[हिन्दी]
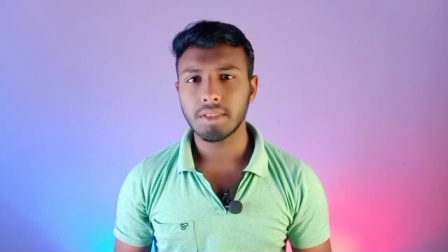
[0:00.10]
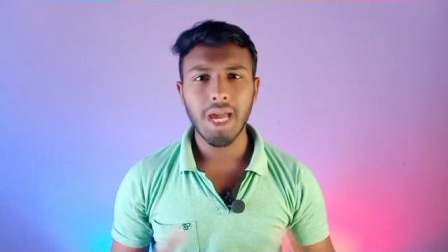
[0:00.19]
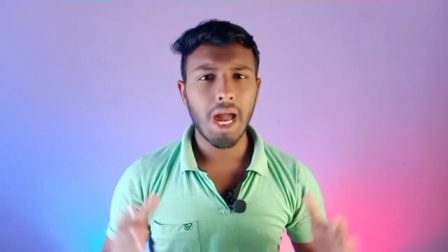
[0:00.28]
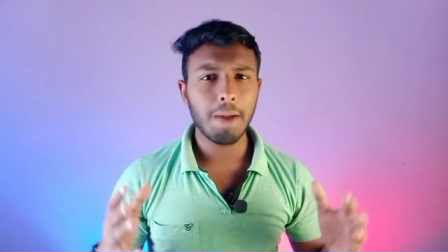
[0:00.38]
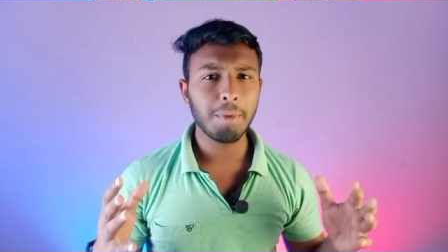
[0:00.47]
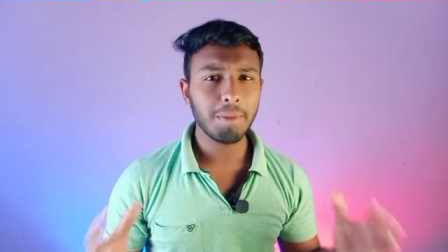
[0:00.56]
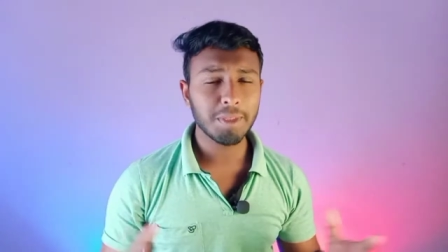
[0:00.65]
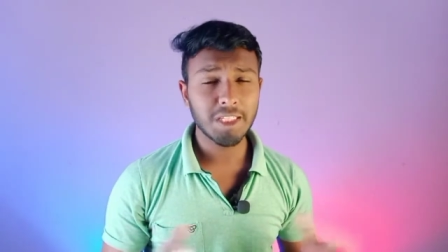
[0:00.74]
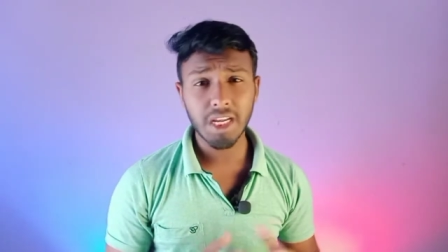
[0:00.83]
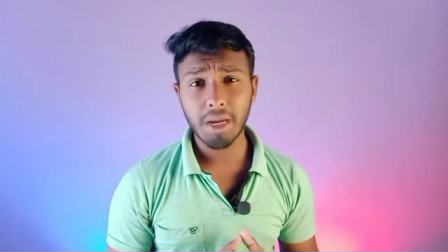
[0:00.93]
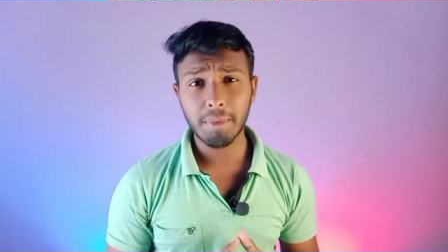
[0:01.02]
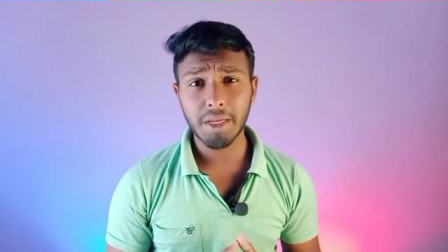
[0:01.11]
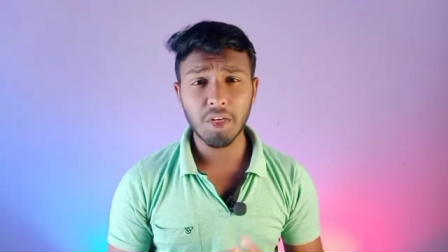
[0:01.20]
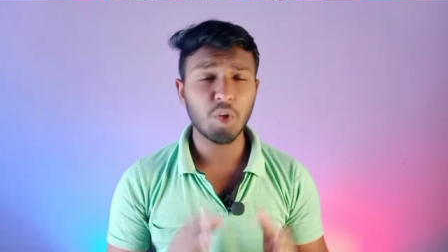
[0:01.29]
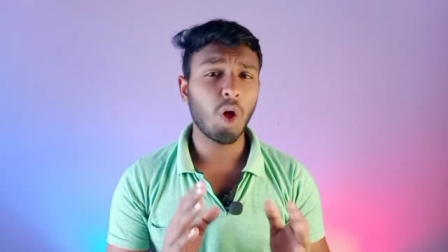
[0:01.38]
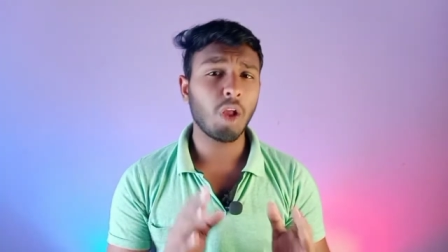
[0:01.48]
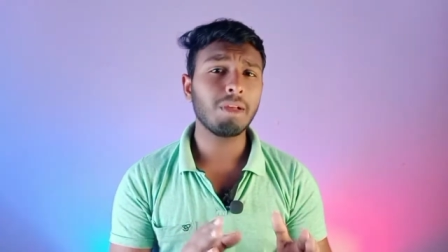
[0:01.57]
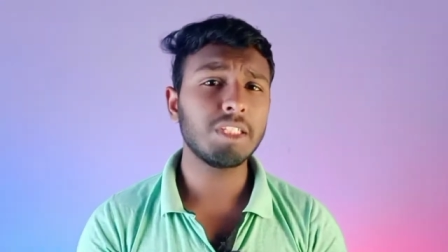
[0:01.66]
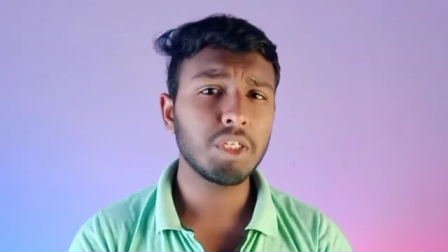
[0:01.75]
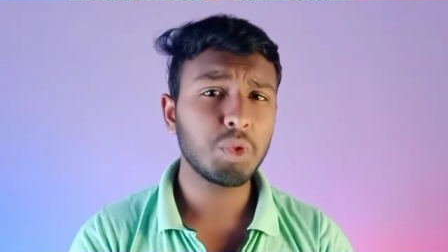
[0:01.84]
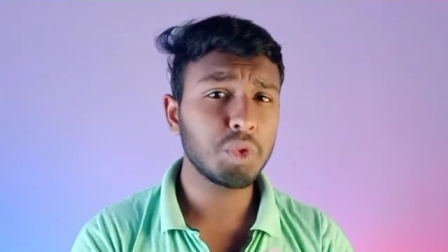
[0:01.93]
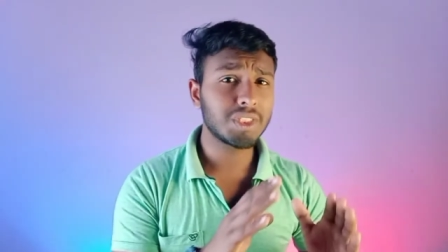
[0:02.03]
क्या आपका बिजली का बिल नॉर्मल
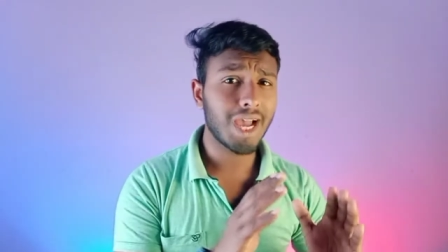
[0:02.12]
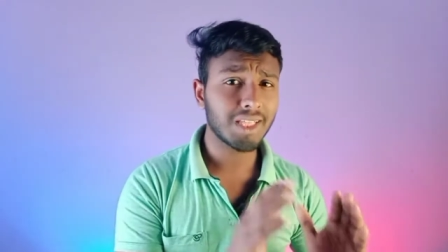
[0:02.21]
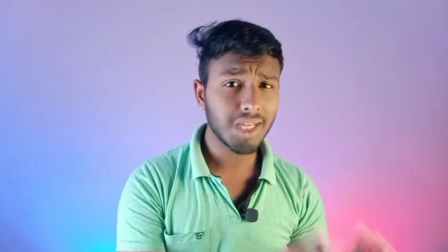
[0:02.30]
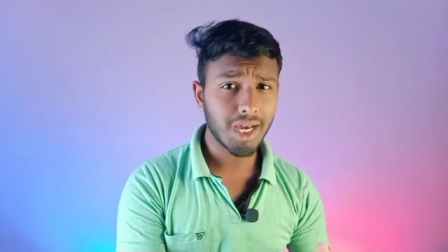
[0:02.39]
से कुछ ज्यादा